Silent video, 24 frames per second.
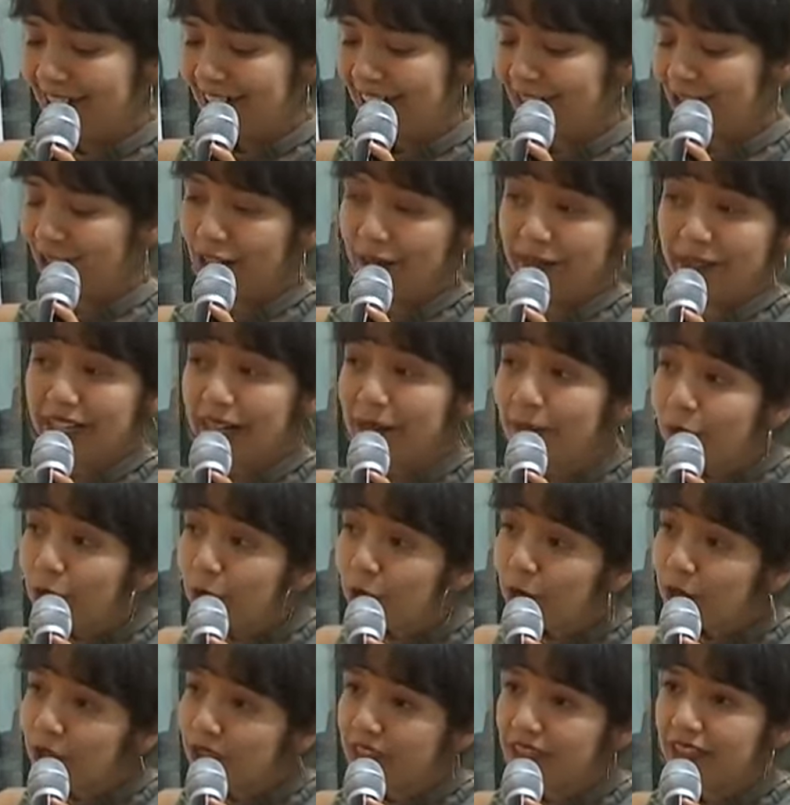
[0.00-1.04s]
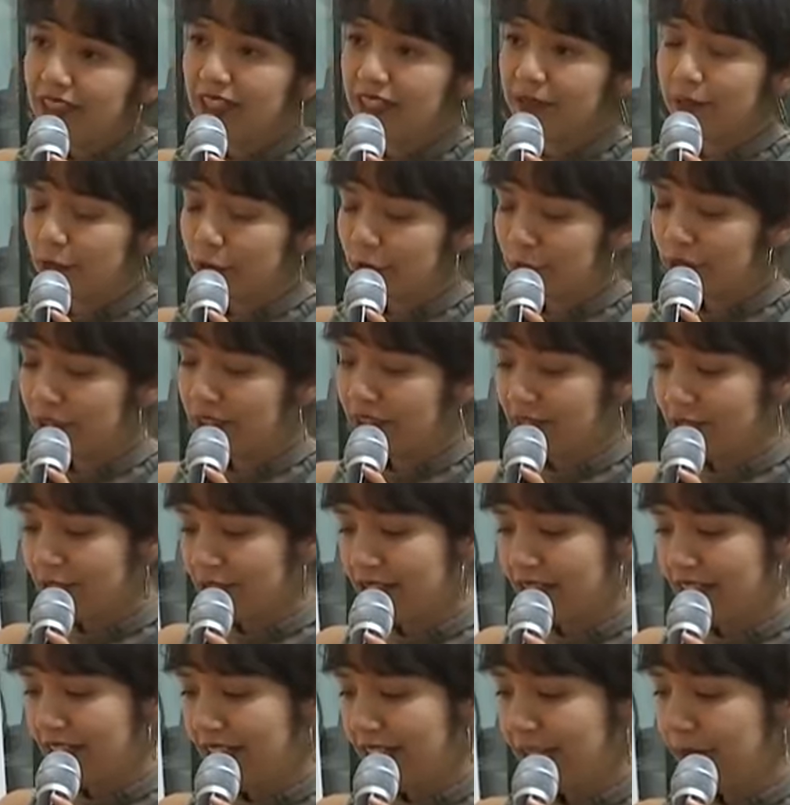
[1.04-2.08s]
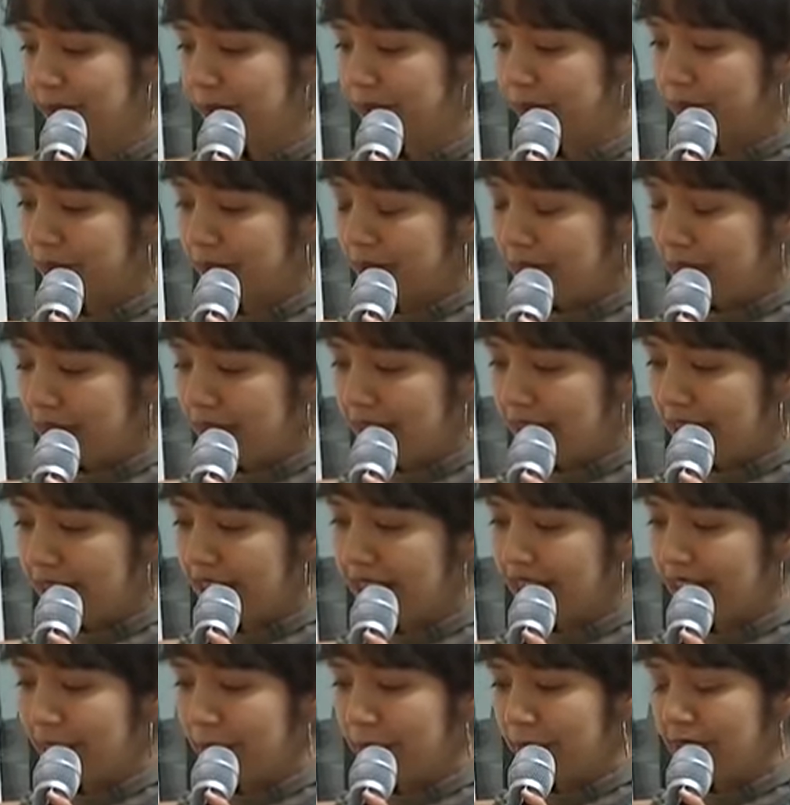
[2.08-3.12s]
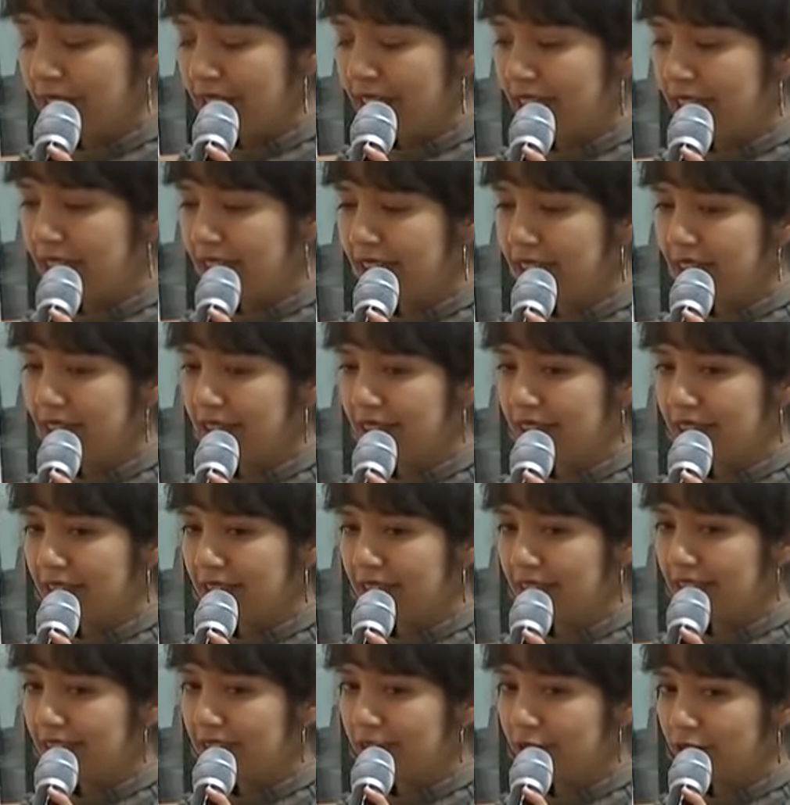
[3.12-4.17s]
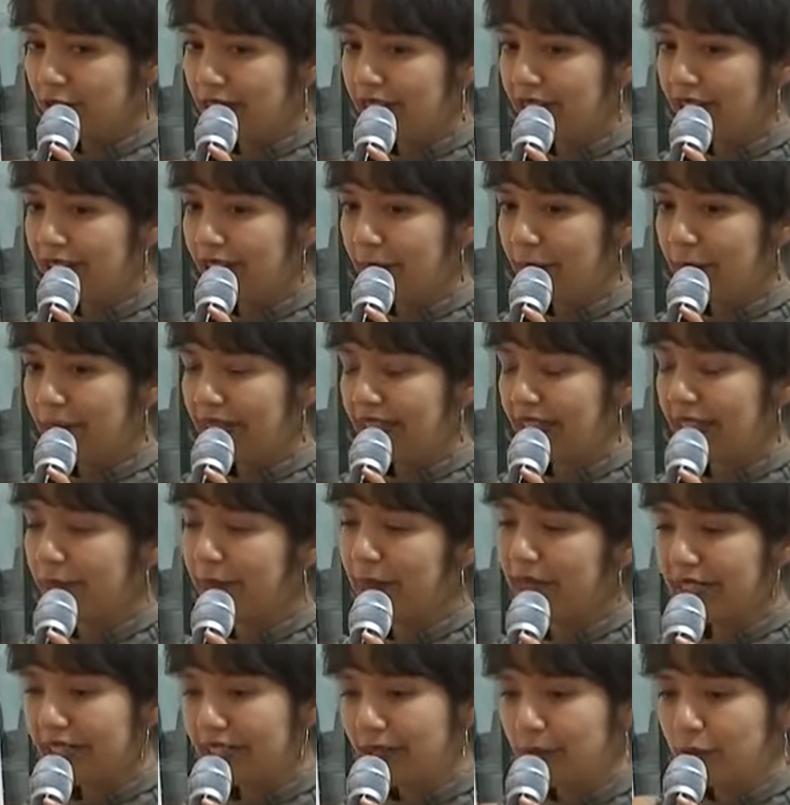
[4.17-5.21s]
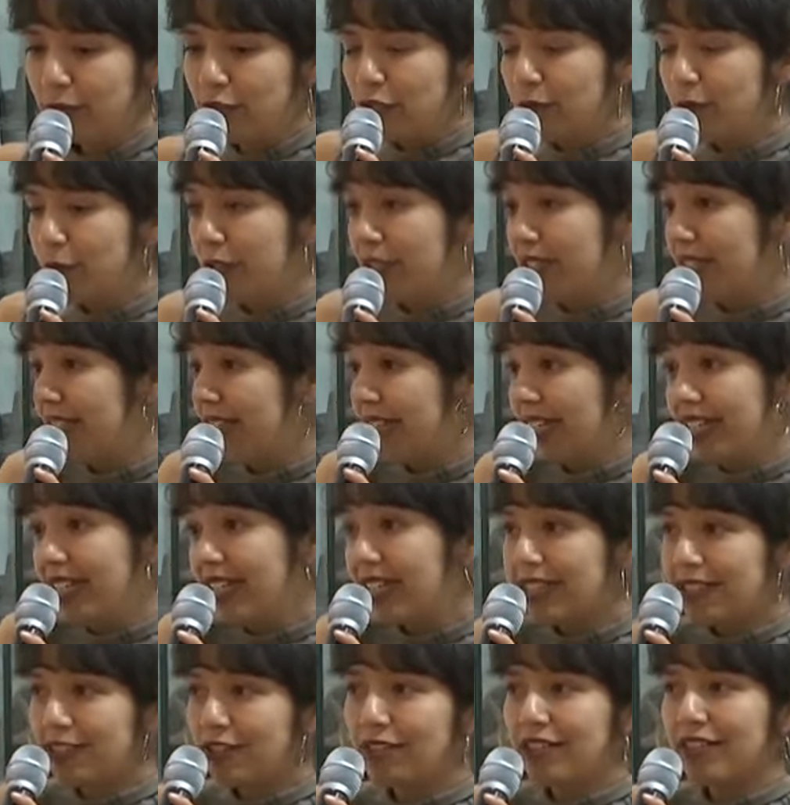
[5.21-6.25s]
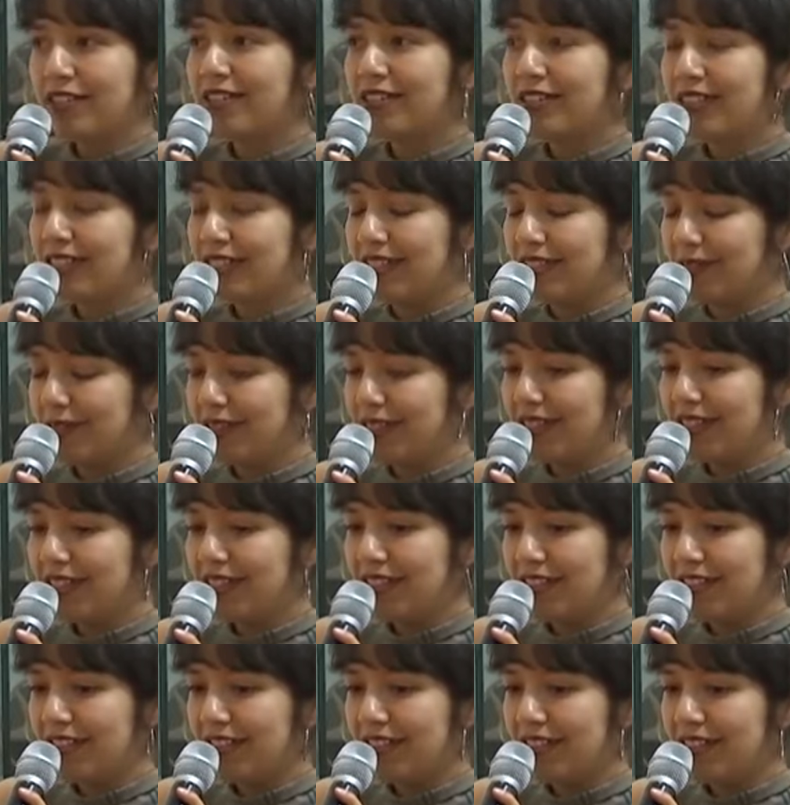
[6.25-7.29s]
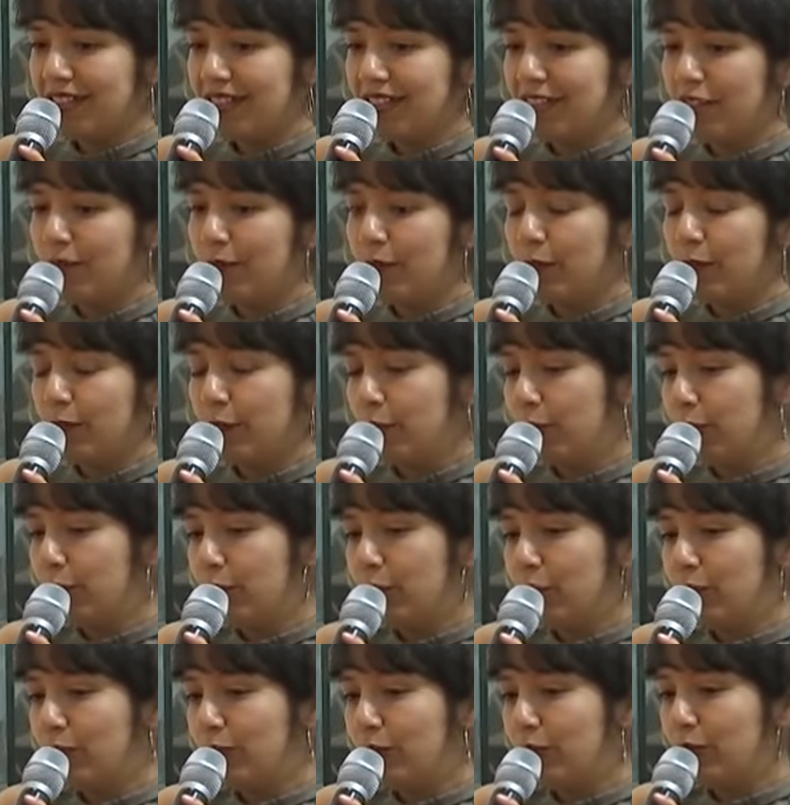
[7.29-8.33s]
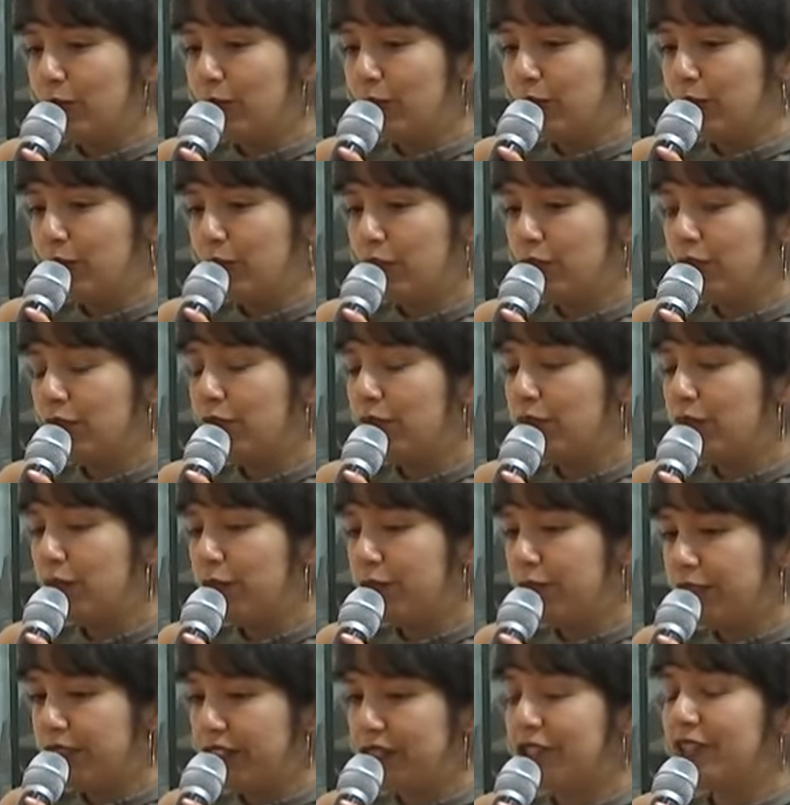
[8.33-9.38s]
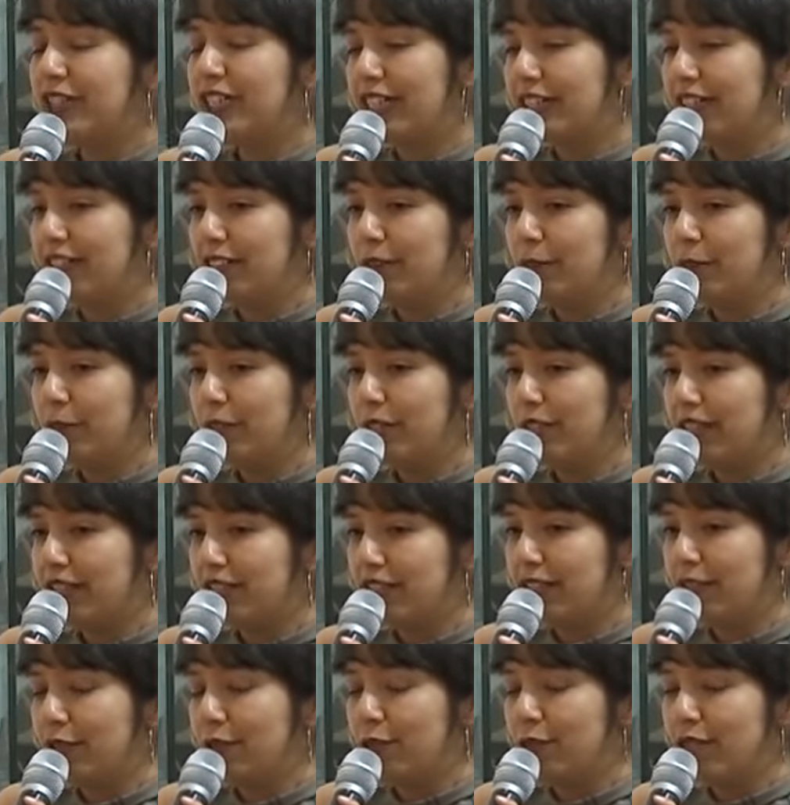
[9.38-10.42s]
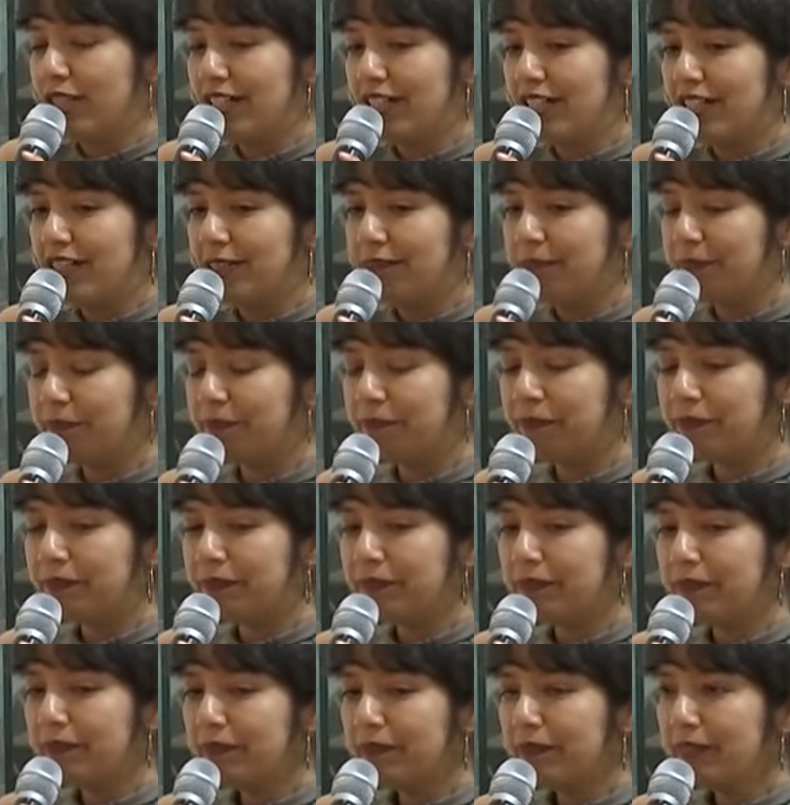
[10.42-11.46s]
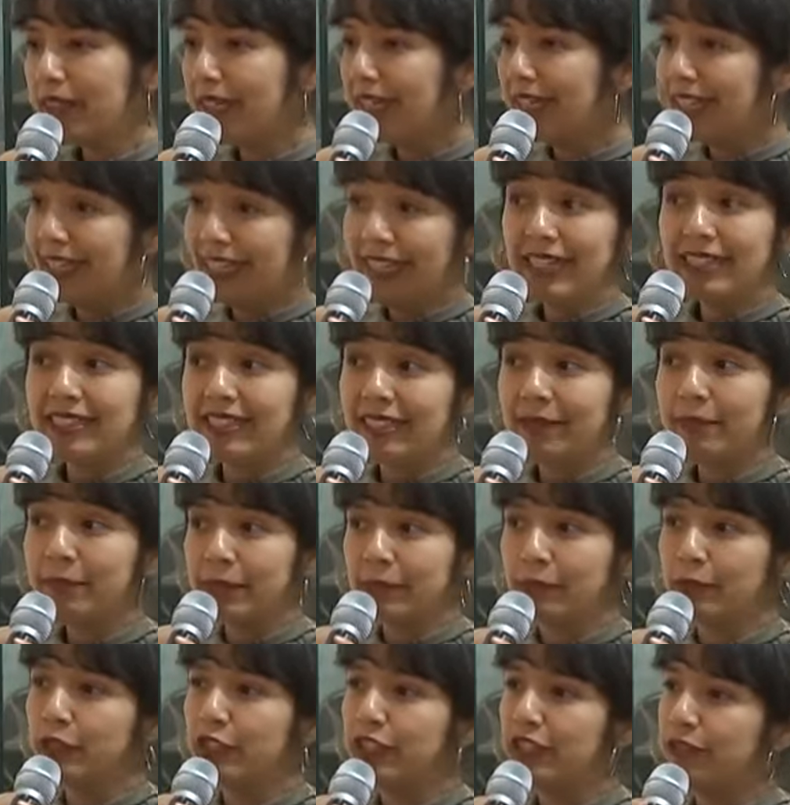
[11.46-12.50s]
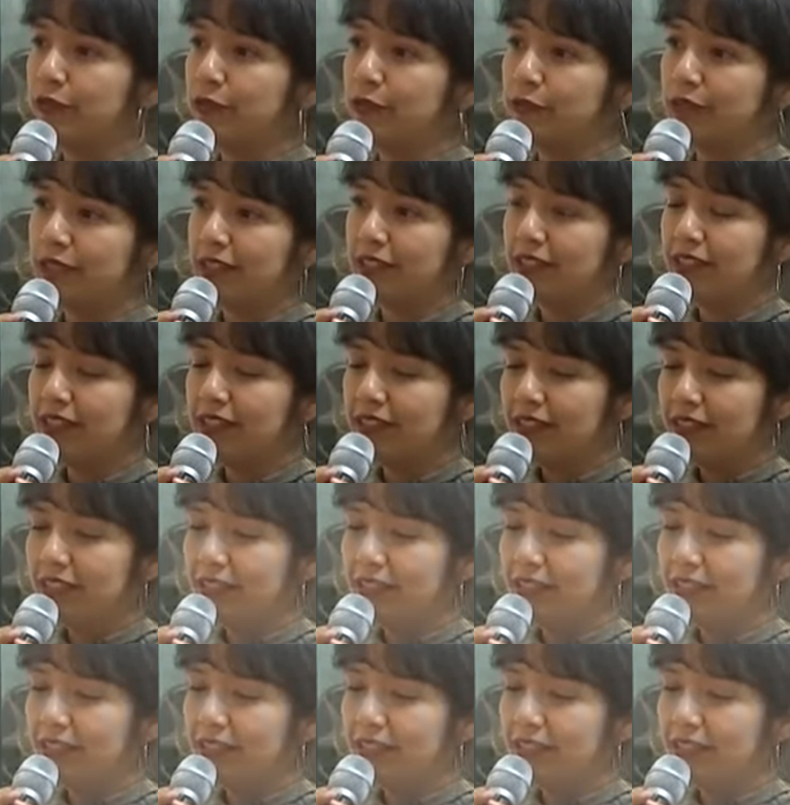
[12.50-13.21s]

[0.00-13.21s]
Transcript: es una beca muy bonita y muy bondadosa y también es una etapa que te marca mucho porque te dedicas dos años a escribir y como todo oficio creativo, la escritura genera siempre muchas dudas.